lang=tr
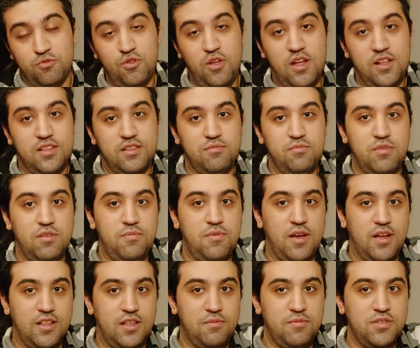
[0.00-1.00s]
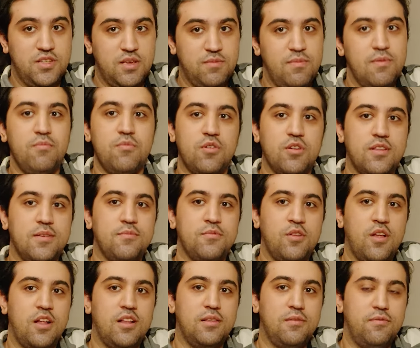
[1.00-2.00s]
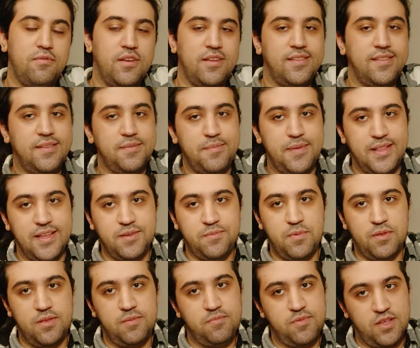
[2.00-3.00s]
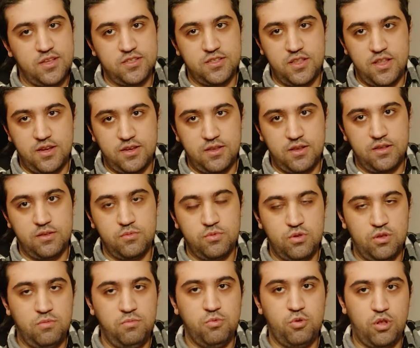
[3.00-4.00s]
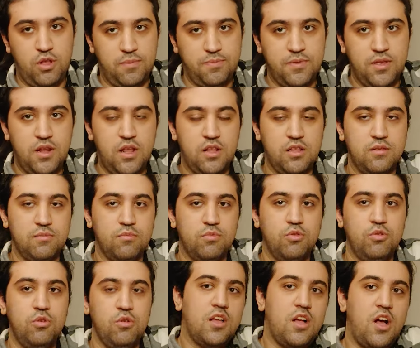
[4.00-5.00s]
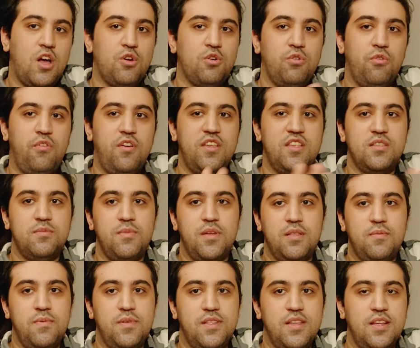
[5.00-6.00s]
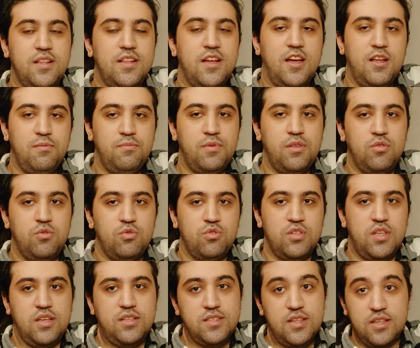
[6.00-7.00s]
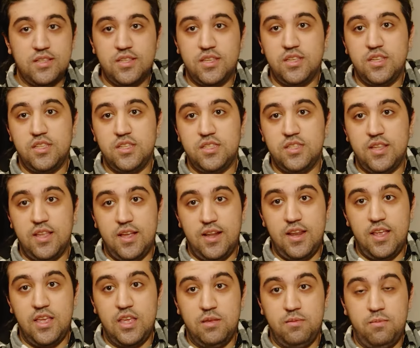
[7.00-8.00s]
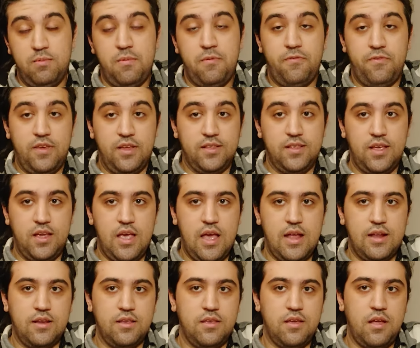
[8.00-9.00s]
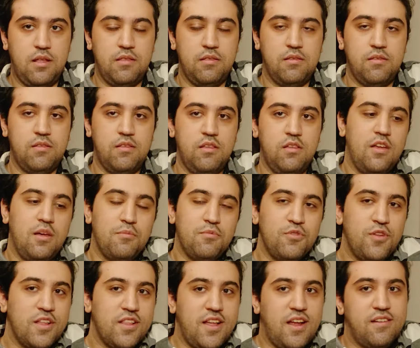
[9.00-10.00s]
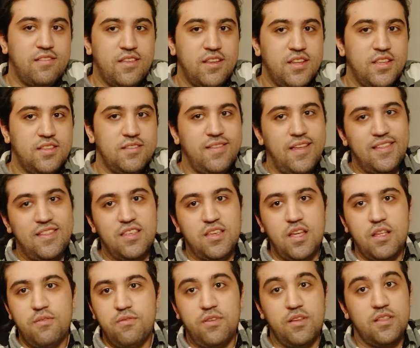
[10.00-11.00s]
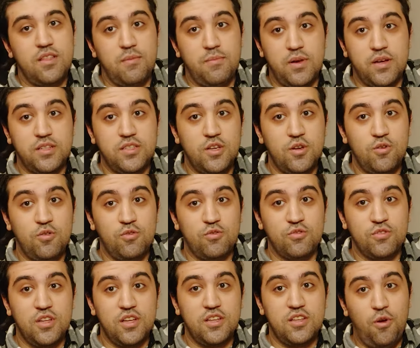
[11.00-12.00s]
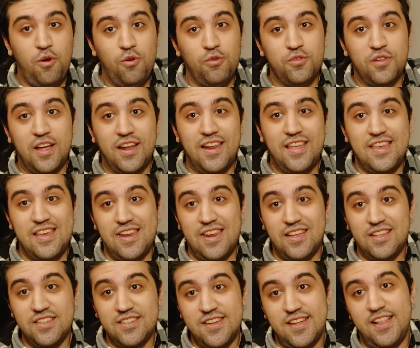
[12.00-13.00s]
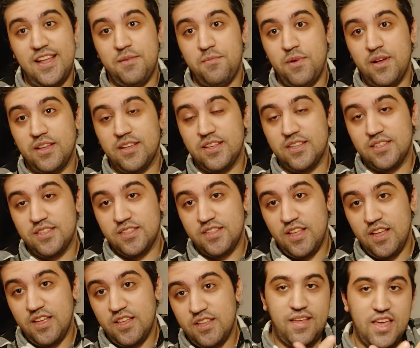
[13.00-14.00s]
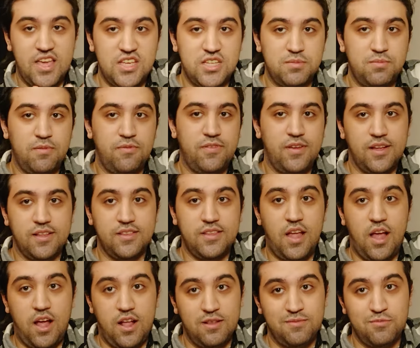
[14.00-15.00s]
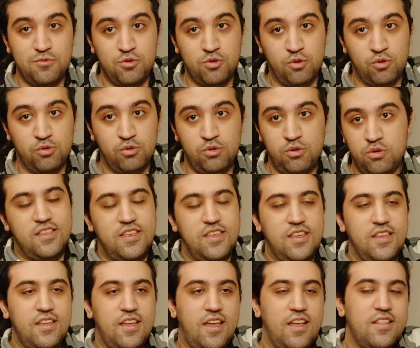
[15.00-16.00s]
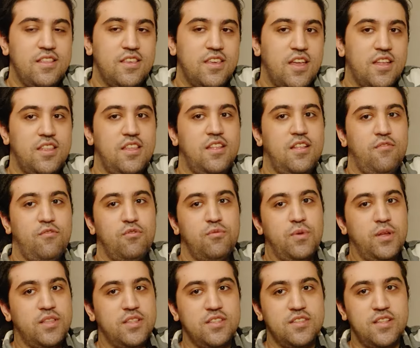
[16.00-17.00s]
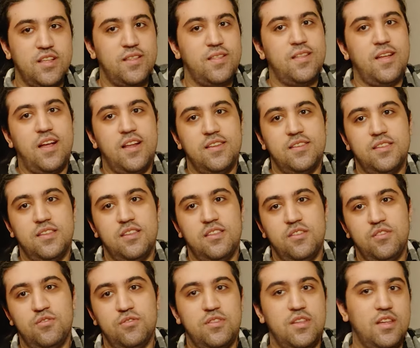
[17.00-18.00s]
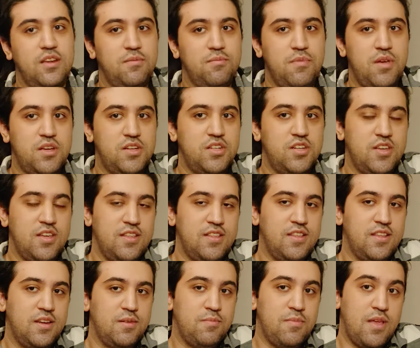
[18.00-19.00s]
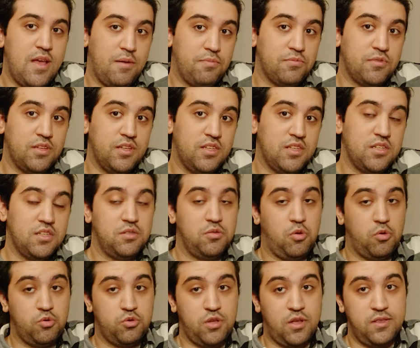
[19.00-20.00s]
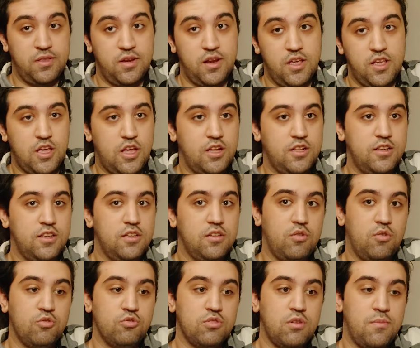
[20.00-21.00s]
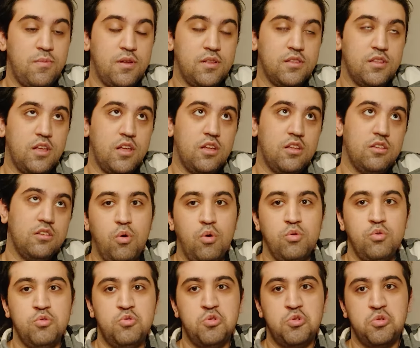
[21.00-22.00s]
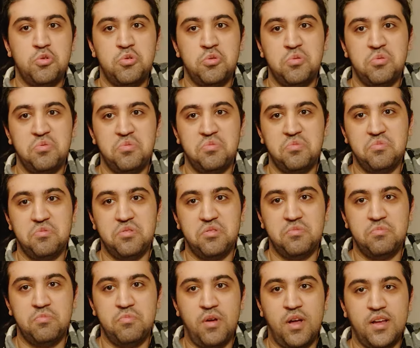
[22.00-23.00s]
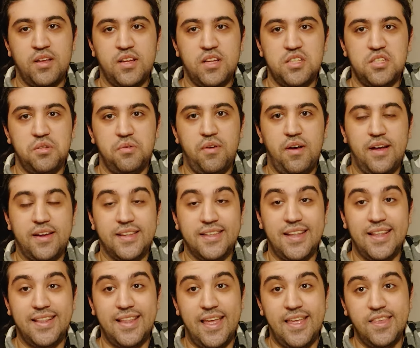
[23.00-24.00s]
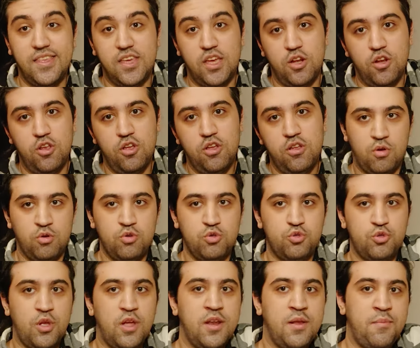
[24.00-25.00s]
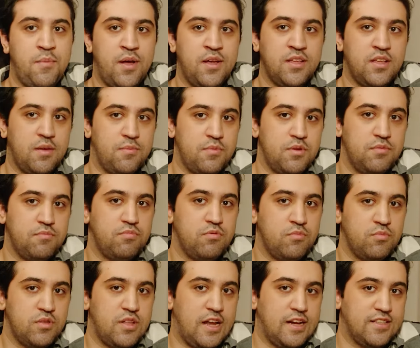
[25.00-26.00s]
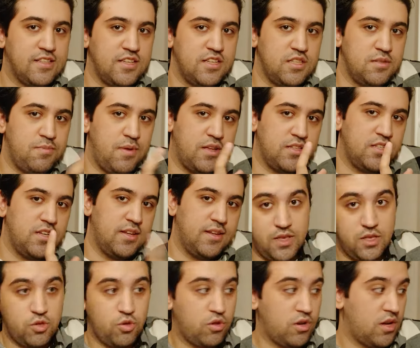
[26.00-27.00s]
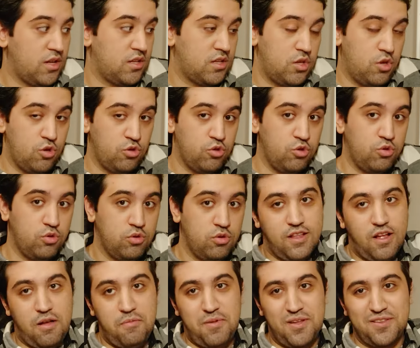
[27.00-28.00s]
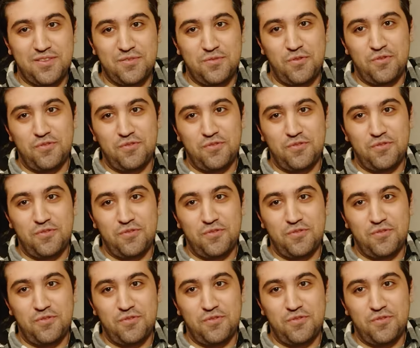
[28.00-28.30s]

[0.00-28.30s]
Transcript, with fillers: Bunu aldığım gibi alabilecek miyim? Bu arada bunu aldığım fiyatı belirtmedim. Sadece nereden aldım söyledim. Dolaptan aldım bunu. Kargo ve hizmet bedeli dahil 1188 TL gibi bir fiyata geldi kendisi. Bu ne ne derseniz etiket fiyata bakacak olursak 10 tane gerekli şeyler mangasına eş bir fiyatta almış olduk. Ki etikete de vurmadınız. Hadi tanesini %25 indirimli yaptık. 90 liraya geldi. O zaman da 13 manga civarında denk geliyor. 13 tane manga mı bu mu derseniz bence net olarak Gio'nun daha baskın